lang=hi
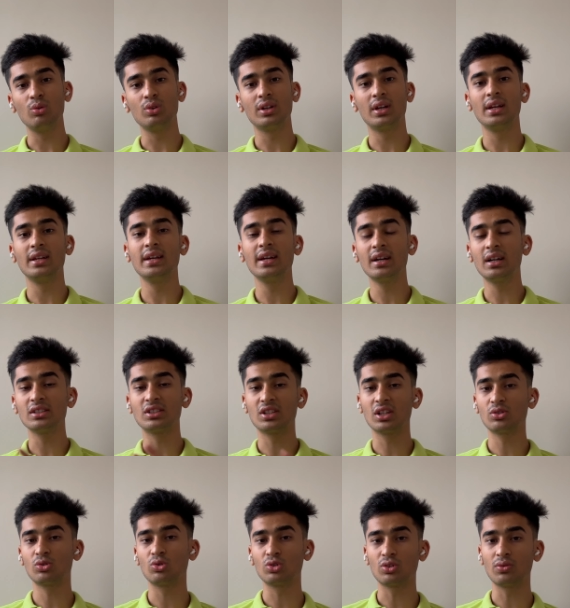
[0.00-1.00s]
उनके लिए एक अच्छा
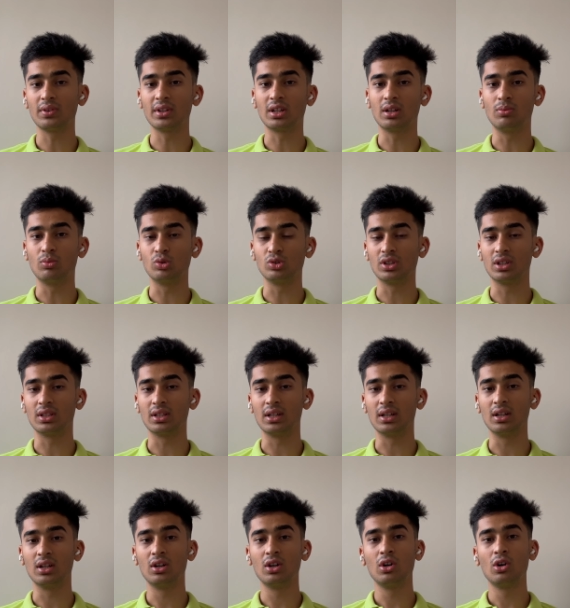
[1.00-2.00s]
सोर्स ऑफ इनकम हो जाता
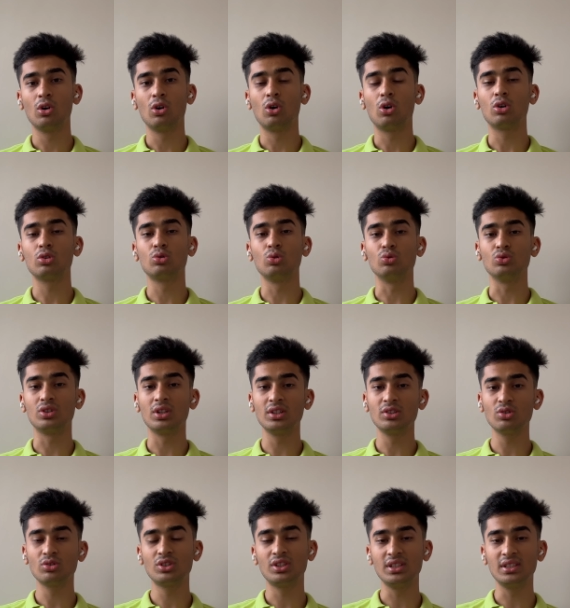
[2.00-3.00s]
है और दूसरी जो
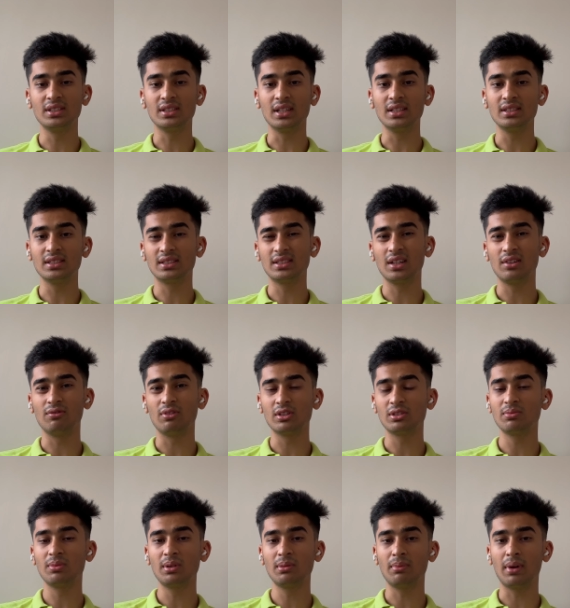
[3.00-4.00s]
चीज़ है जिससे
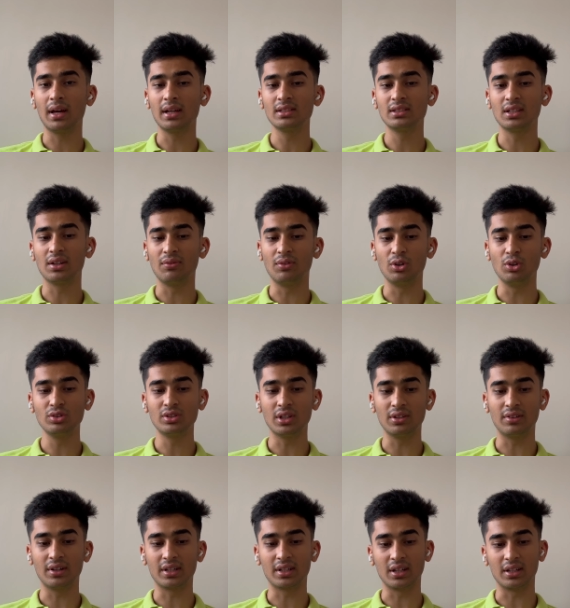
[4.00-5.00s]
इन्वेस्टमेंट बैंक रेवेन्यू
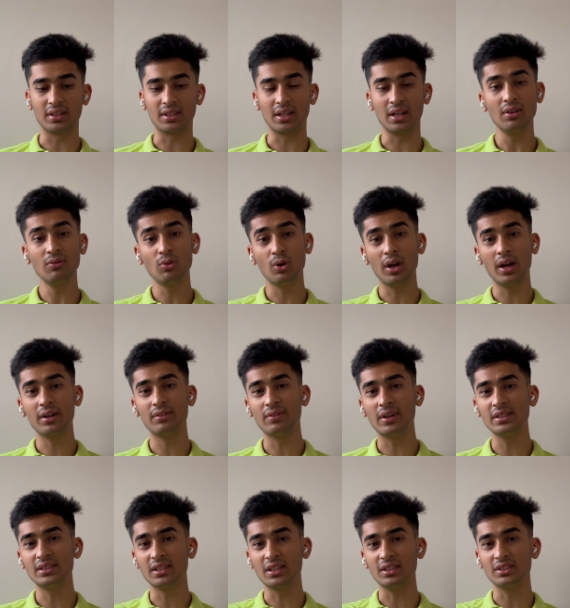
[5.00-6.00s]
जनरेट करती है वो है
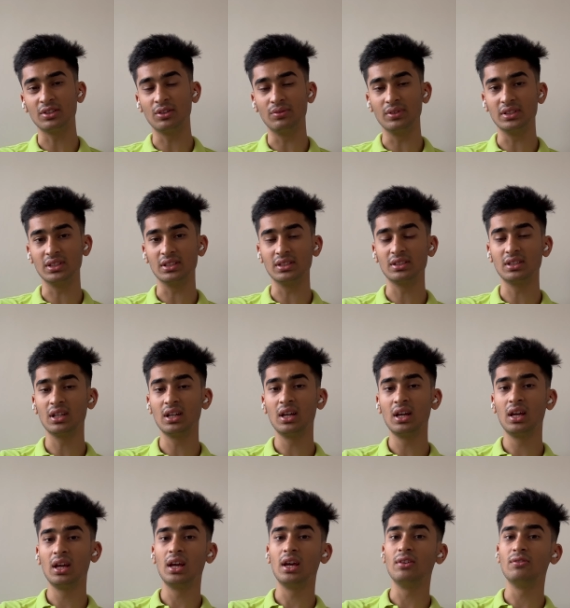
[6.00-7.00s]
एडवाइसरी सर्विसेज
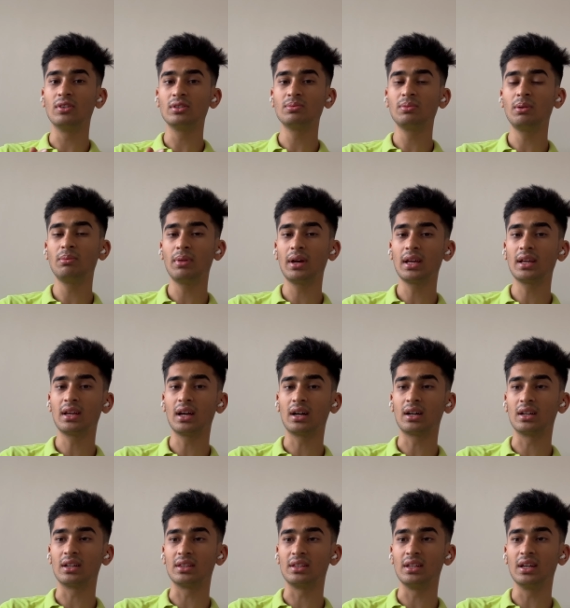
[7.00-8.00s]
इन्वेस्टमेंट बैंक क्या
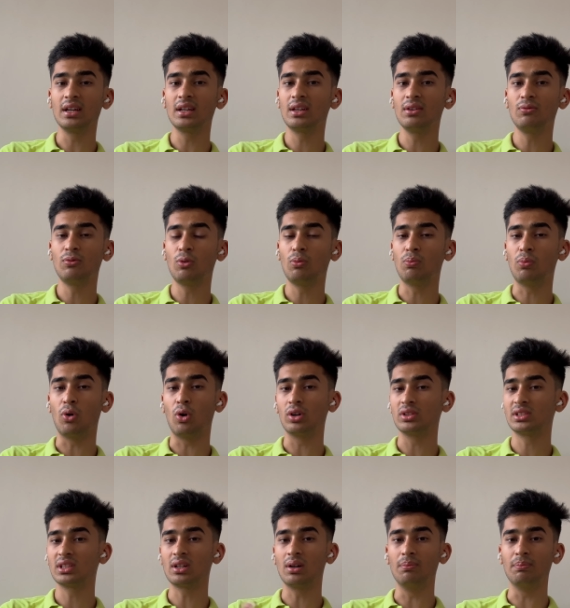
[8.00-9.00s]
करती है कि वो बहुत
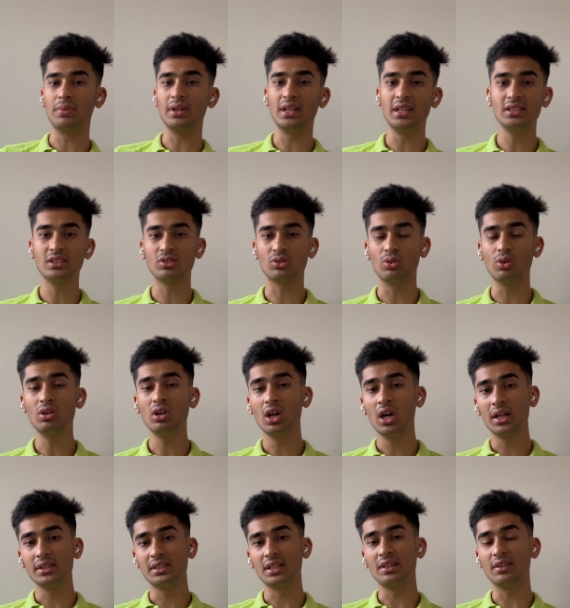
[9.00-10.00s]
से कंपनीज को
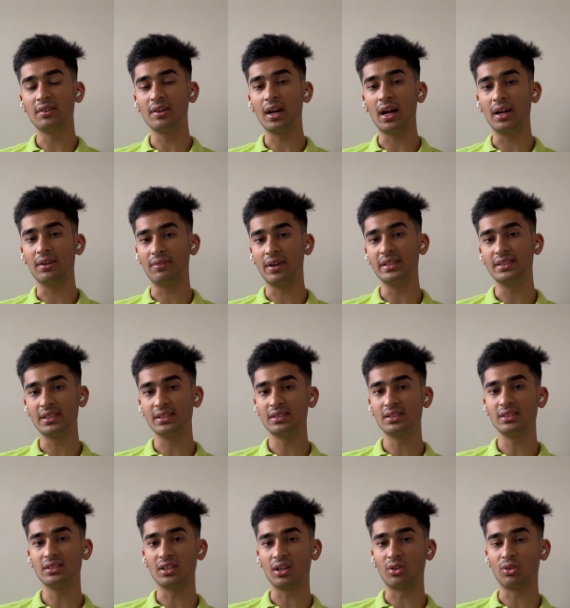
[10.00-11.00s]
जिन एडवाइसेस की
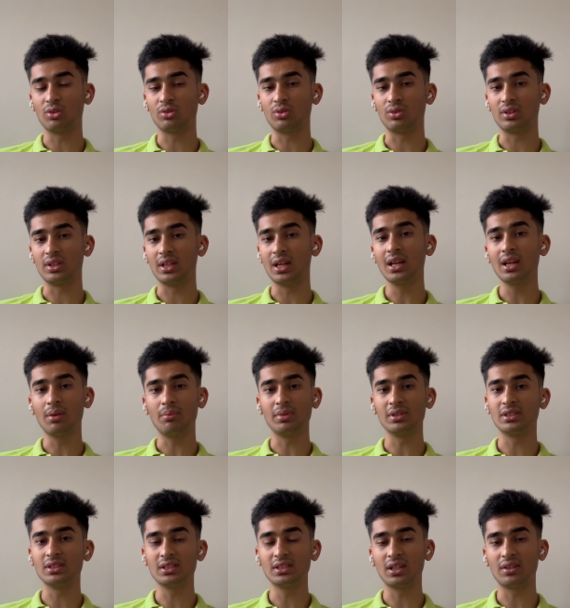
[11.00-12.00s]
ज़रूरत होती है या
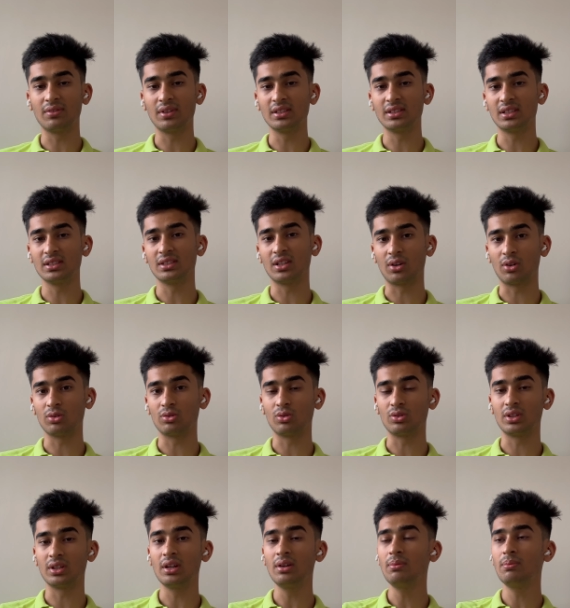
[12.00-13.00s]
बिजनेस एडवाइस की ज़रूरत
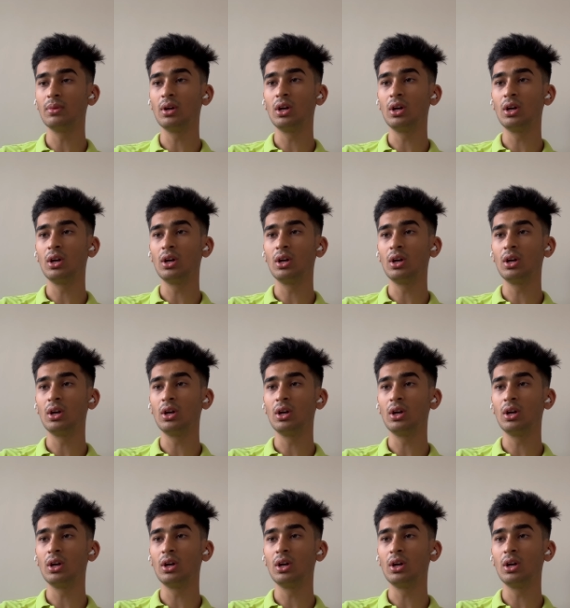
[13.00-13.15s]
होती है